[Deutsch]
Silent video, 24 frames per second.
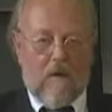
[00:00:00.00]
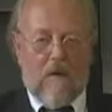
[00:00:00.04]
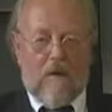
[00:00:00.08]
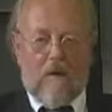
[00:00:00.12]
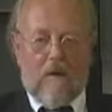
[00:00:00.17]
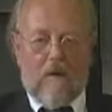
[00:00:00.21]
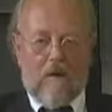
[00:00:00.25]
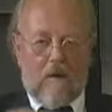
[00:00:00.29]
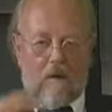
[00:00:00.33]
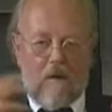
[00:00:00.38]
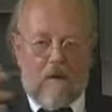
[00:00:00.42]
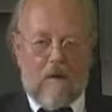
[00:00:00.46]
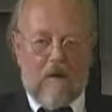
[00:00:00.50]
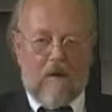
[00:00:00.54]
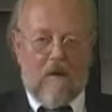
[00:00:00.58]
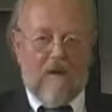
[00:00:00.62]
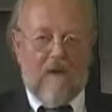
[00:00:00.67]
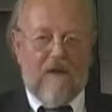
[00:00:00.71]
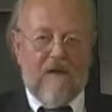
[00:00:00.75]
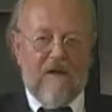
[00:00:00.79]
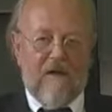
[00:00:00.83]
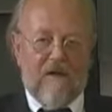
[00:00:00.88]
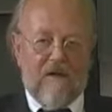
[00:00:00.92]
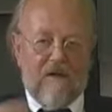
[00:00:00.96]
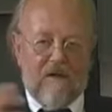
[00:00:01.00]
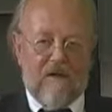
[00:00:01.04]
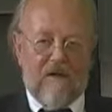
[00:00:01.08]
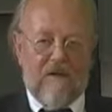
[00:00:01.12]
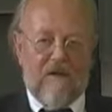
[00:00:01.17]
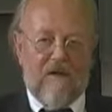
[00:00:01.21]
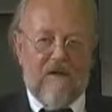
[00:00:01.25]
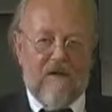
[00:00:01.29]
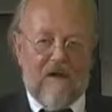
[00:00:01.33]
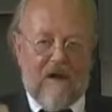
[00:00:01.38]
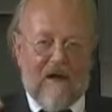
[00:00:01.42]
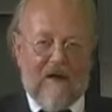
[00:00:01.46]
äh,
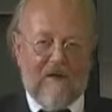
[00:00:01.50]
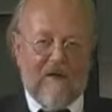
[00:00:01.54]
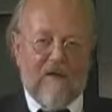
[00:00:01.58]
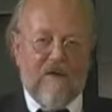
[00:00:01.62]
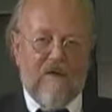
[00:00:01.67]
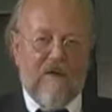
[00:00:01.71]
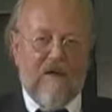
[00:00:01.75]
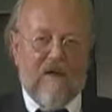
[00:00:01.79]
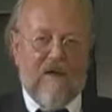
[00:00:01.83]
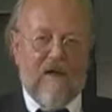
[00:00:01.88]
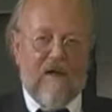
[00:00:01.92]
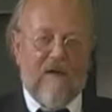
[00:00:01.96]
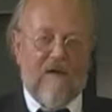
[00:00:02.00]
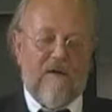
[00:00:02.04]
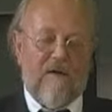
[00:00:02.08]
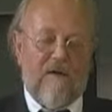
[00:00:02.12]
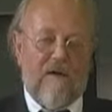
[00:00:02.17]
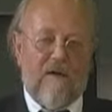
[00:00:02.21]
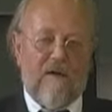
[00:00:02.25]
klinische Anstalt,